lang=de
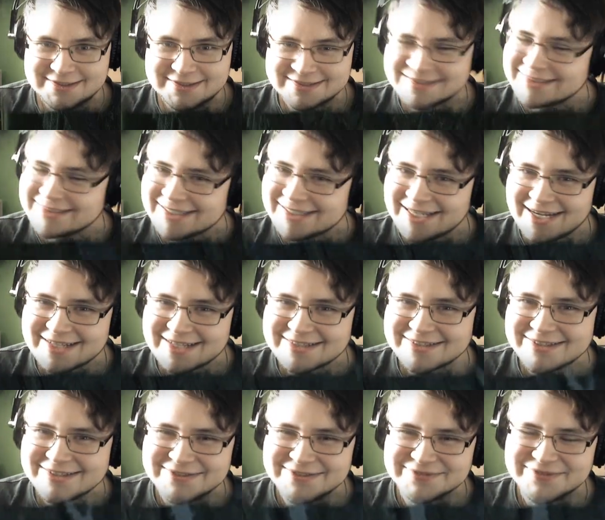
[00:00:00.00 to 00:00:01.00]
Na
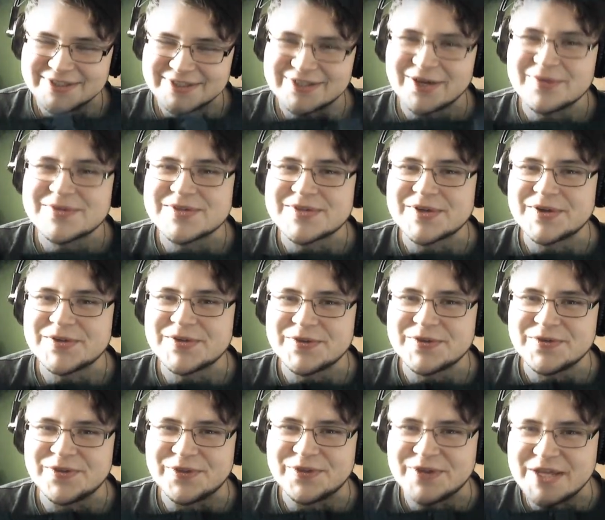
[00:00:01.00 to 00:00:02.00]
du, willkommen zurück
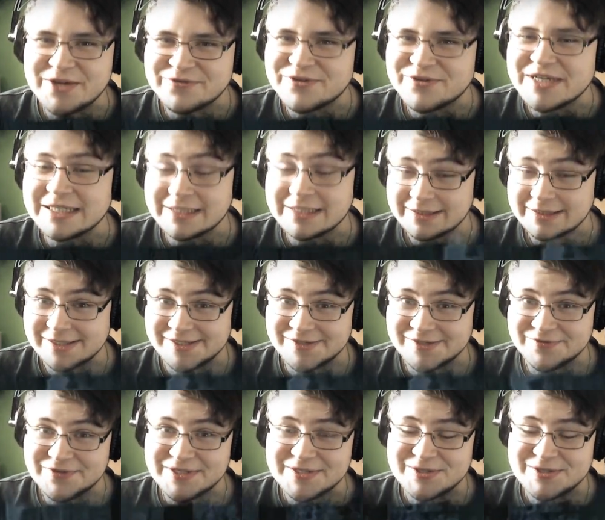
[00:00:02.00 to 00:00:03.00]
zu Thief. Vielen Dank, dass
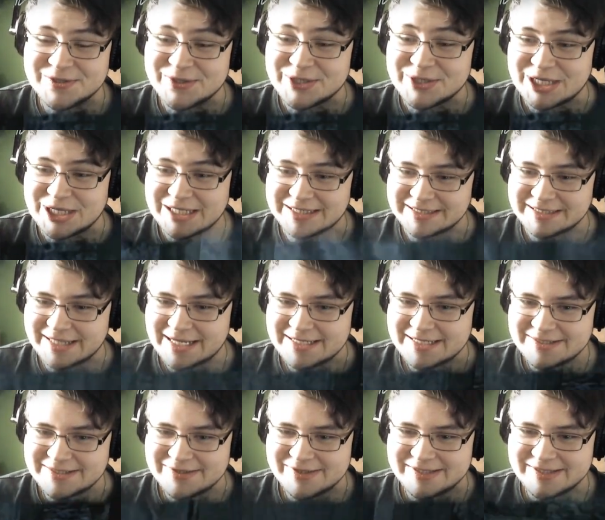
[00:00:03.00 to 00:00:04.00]
du wieder zugeschaltet
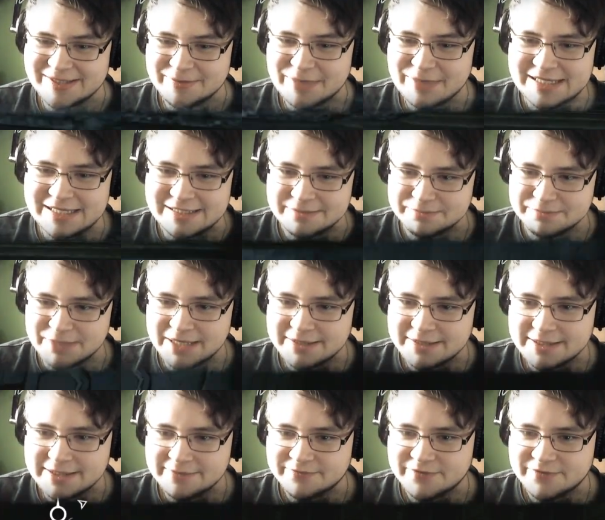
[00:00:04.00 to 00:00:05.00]
hast. Und im letzten
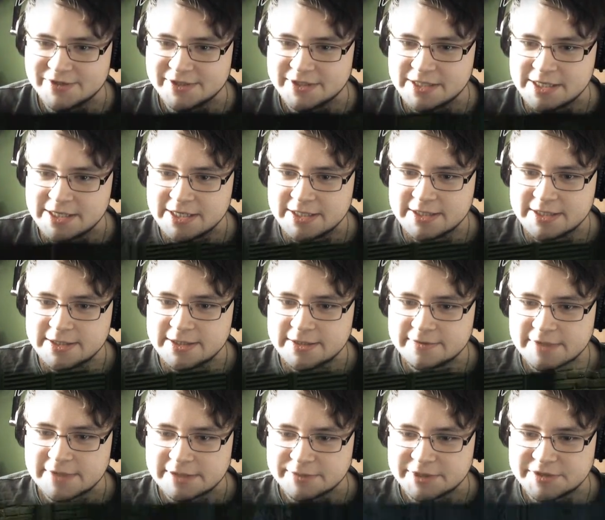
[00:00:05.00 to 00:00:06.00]
Part haben wir...
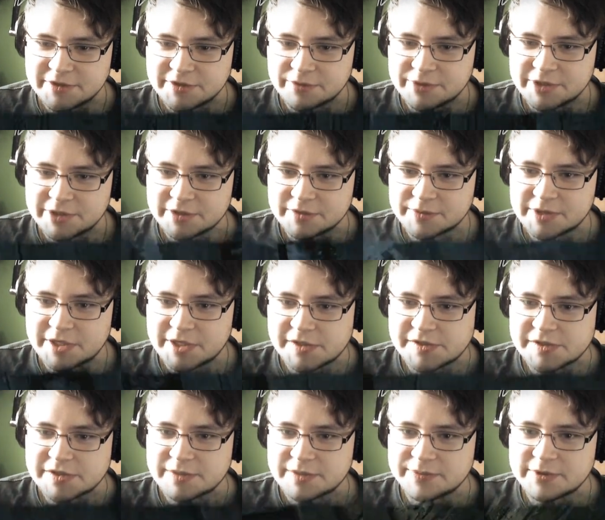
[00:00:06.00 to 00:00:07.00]
Warte mal, ich drehe mich gerade im
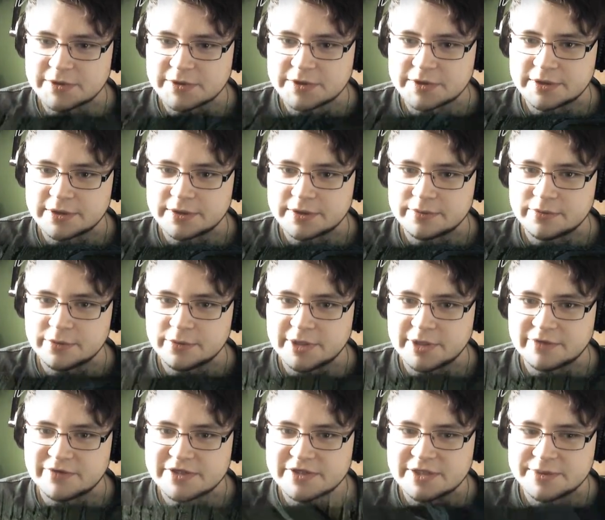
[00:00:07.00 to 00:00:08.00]
Kreis. Ich habe doch...
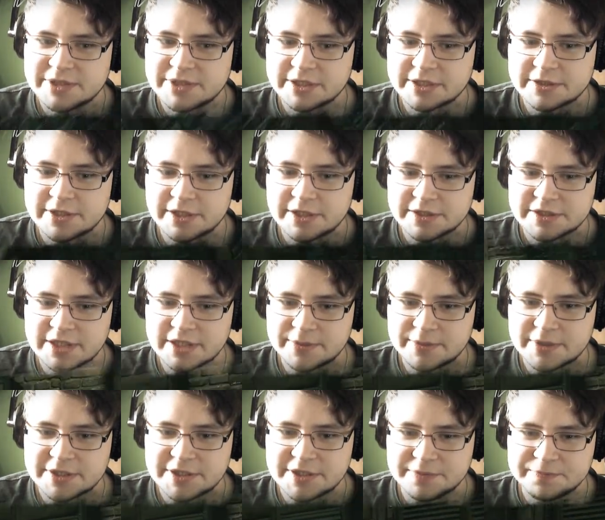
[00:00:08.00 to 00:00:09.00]
Moment, was habe ich hier getan? Ich habe...
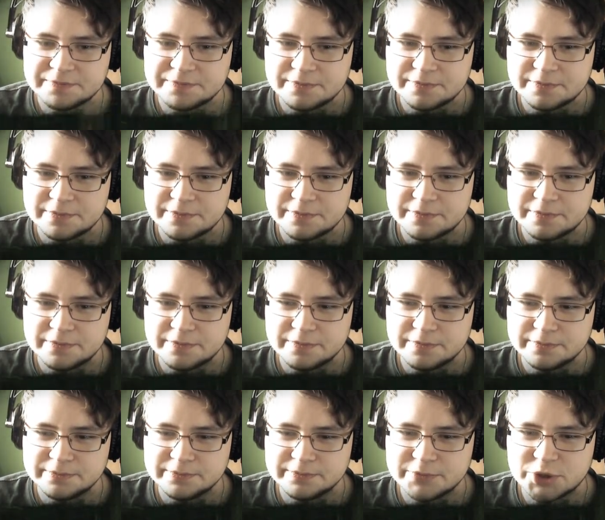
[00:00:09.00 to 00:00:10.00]
Ich habe...
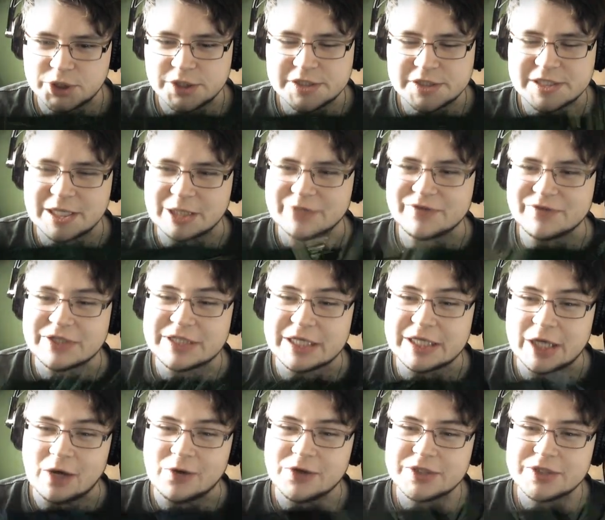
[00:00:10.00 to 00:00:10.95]
Hm, Schlüssel aktiviert, genau.